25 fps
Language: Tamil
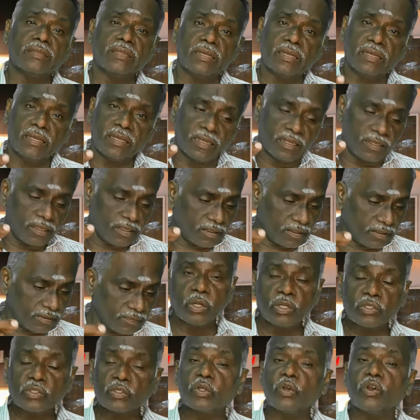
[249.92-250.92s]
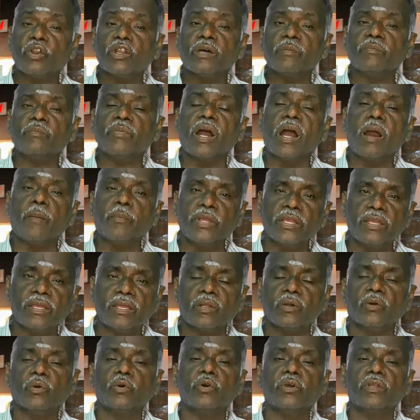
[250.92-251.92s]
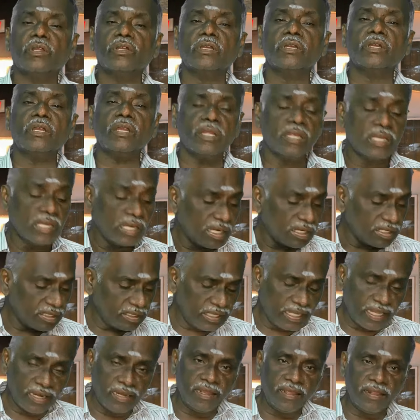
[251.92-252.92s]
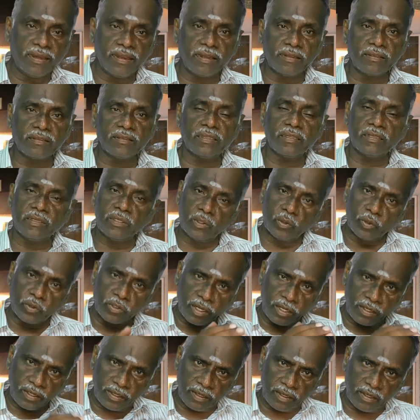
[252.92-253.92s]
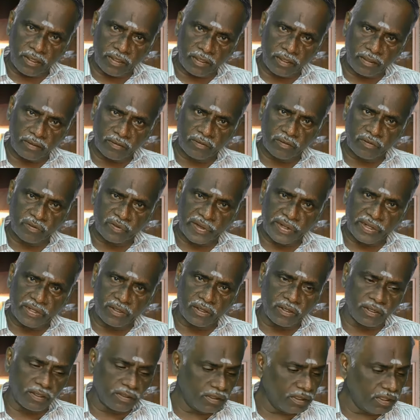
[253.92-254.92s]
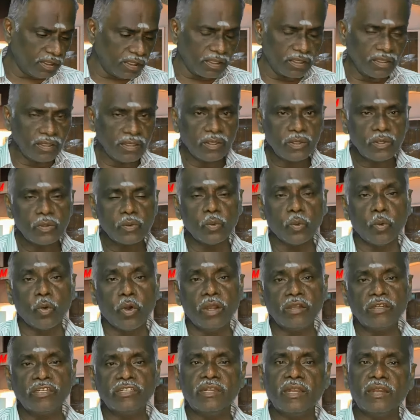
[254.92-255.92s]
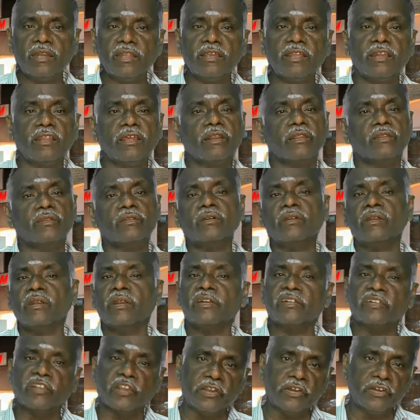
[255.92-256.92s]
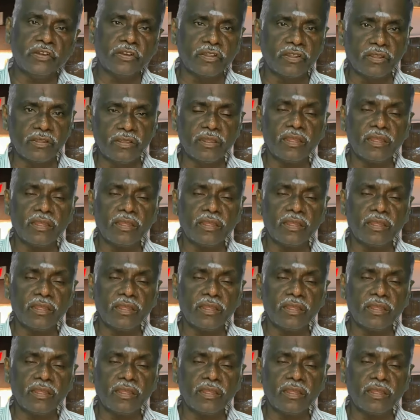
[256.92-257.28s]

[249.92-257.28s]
அந்த கோத்கோடம் அப்படிங்கிற ஊருக்கு டெல்லியிலேருந்து நியூ டெல்லியில் இருந்தும் ட்ரெயின் இருக்குது ஓல்டு டெல்லியில் இருந்தும் ட்ரெயின்